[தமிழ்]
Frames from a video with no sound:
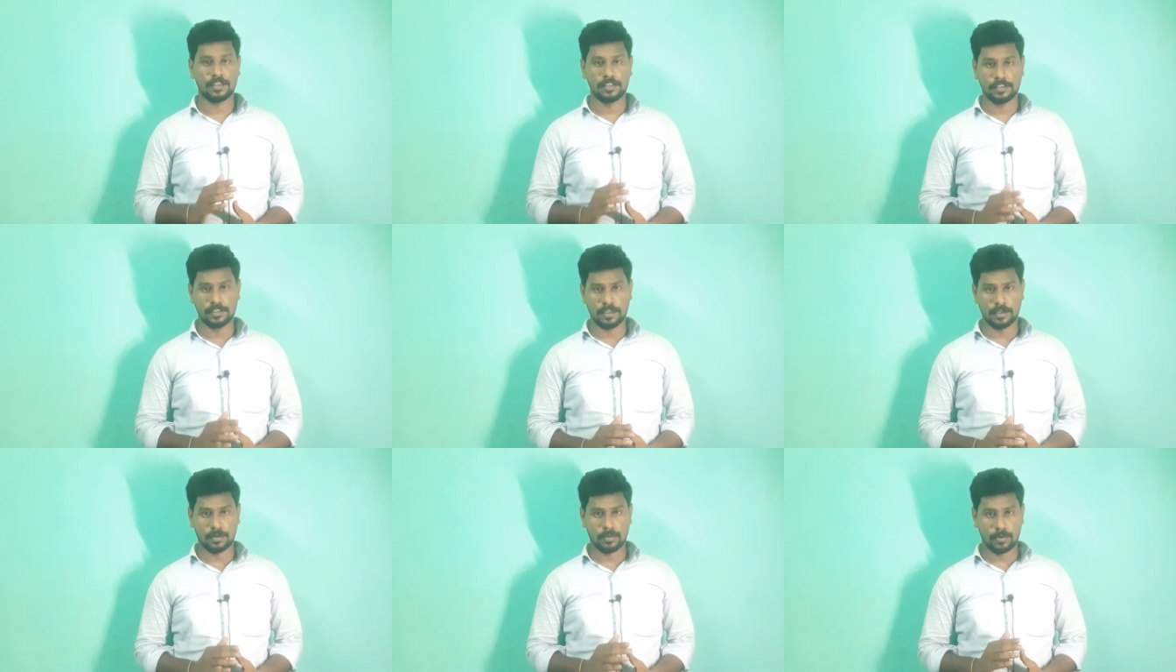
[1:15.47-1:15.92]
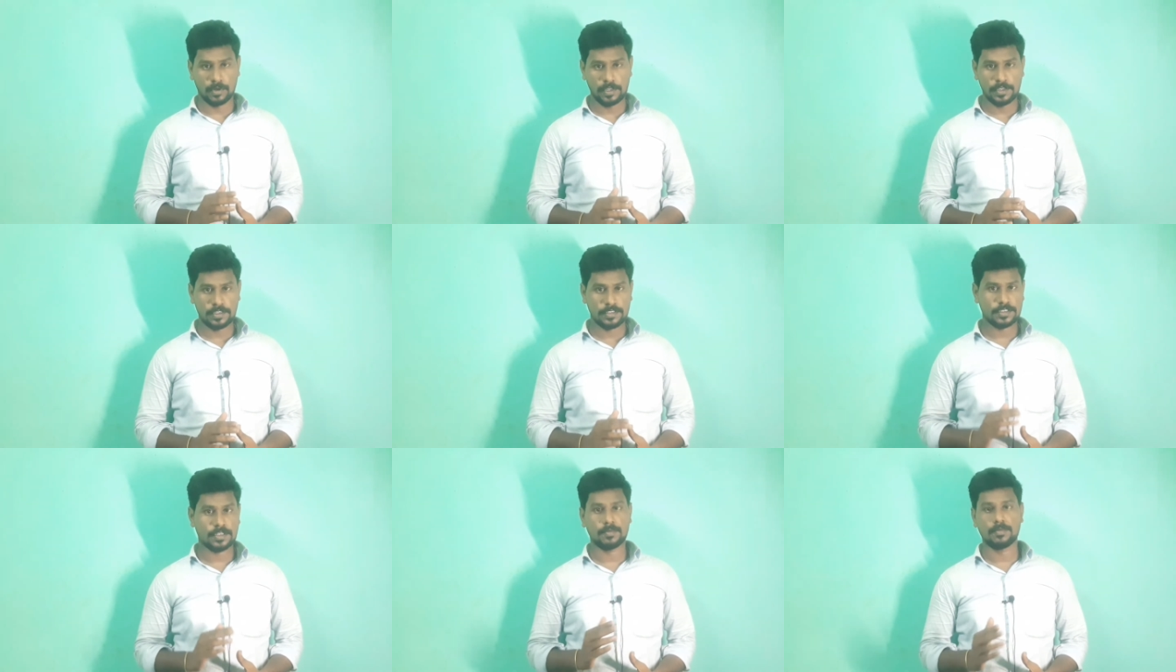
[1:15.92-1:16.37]
இந்த
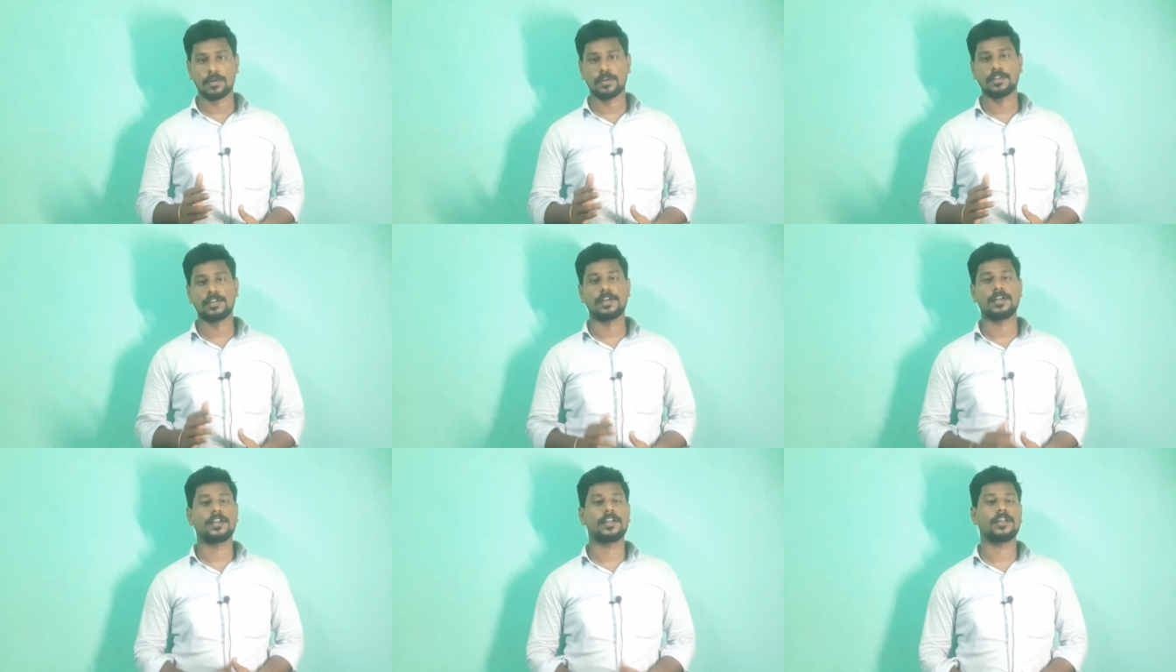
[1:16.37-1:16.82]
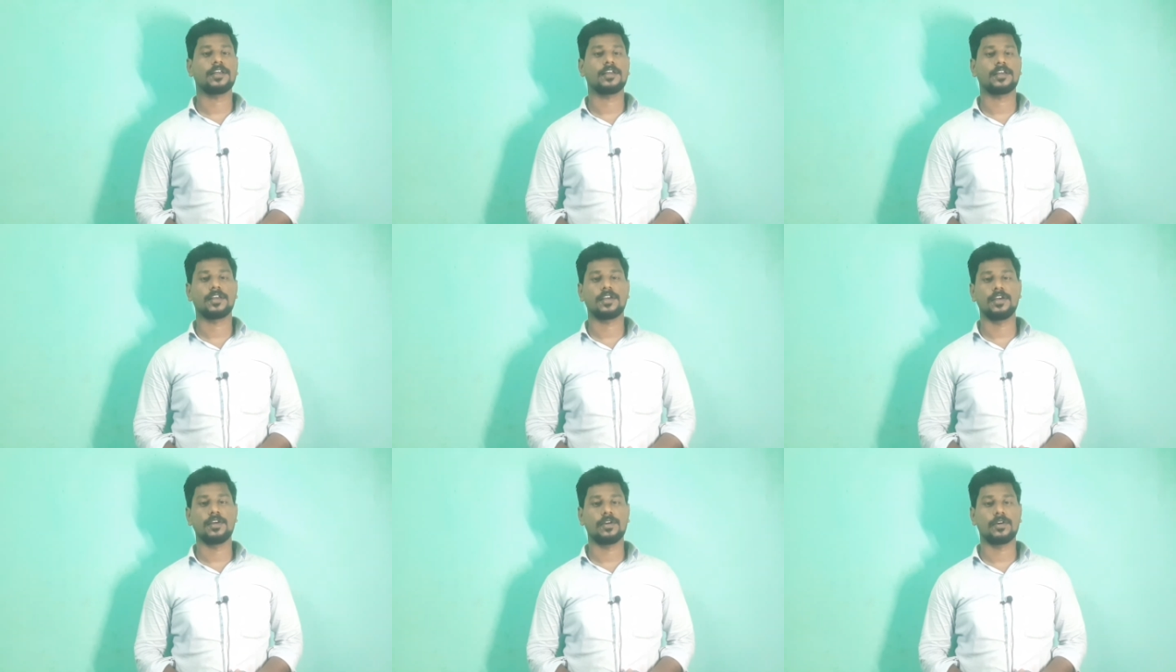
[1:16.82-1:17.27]
கொலை சம்பவத்தன்று
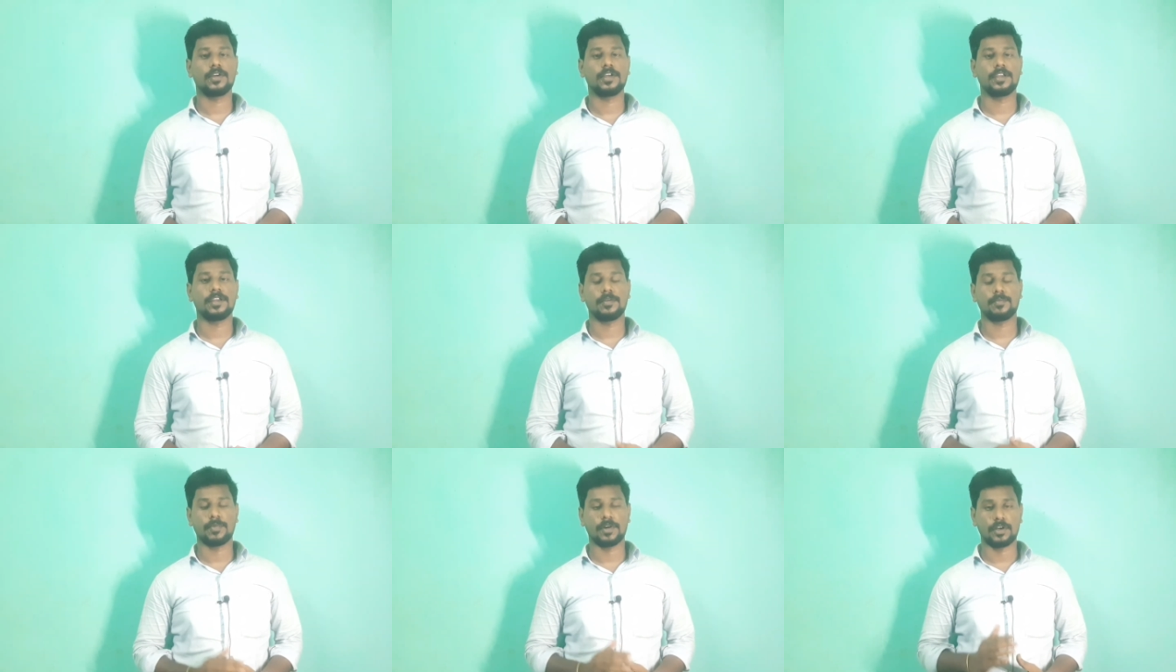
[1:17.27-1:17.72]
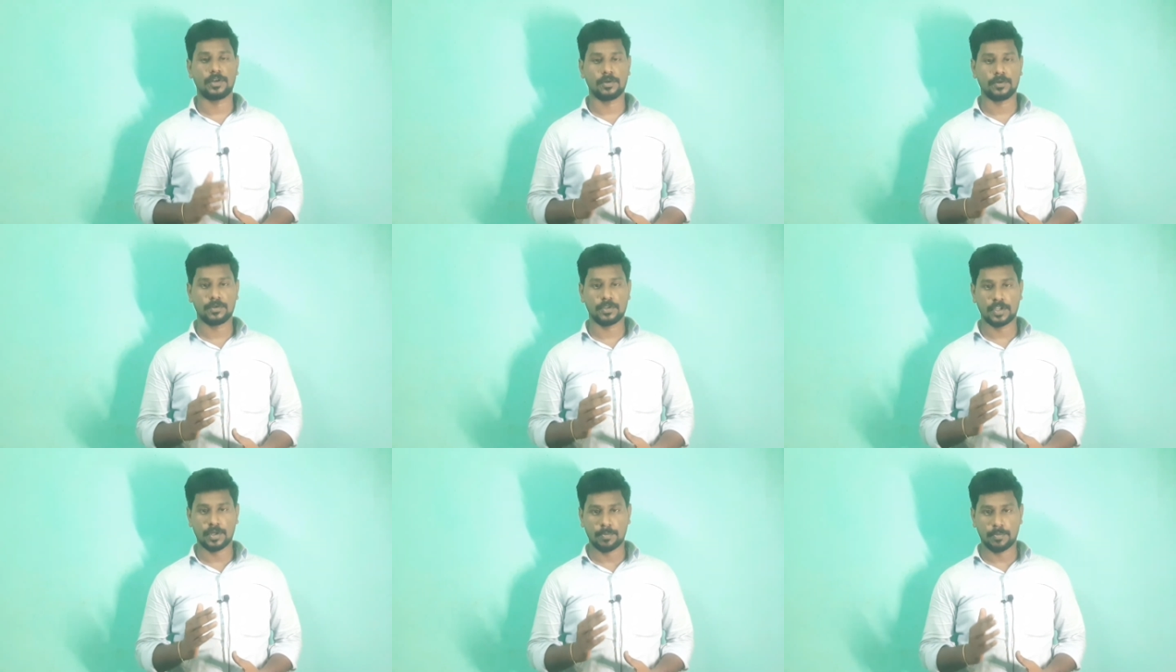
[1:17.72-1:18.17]
ஹீரோயின்
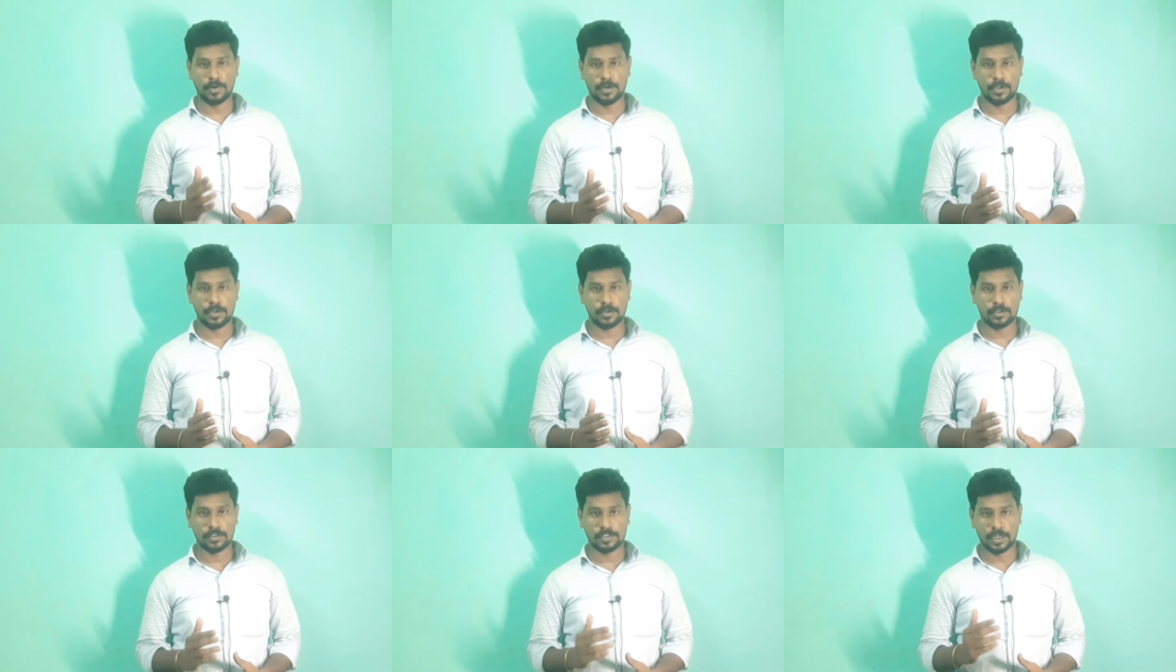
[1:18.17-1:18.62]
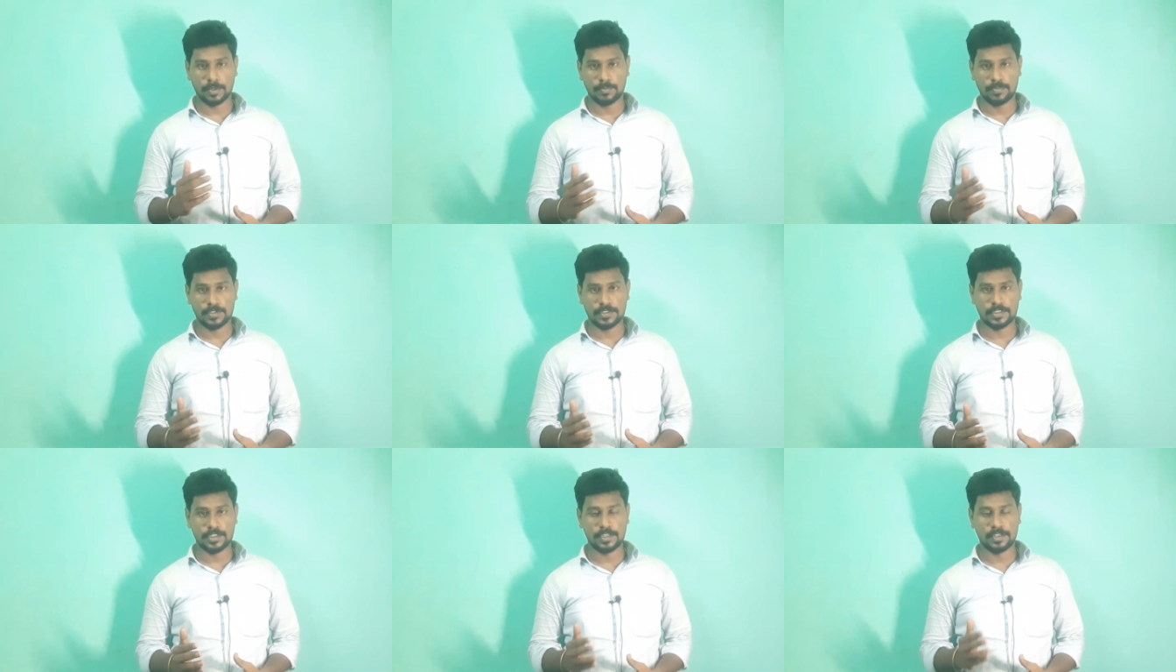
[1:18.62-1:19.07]
மட்டும் எப்படியோ
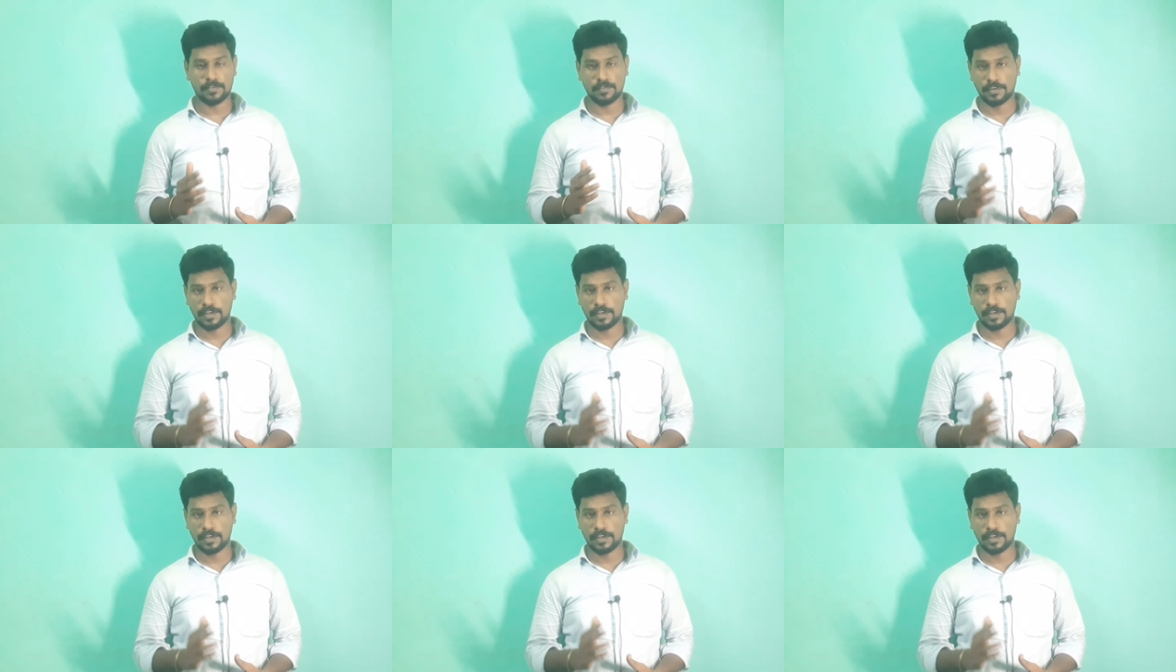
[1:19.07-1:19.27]
தப்பிச்சு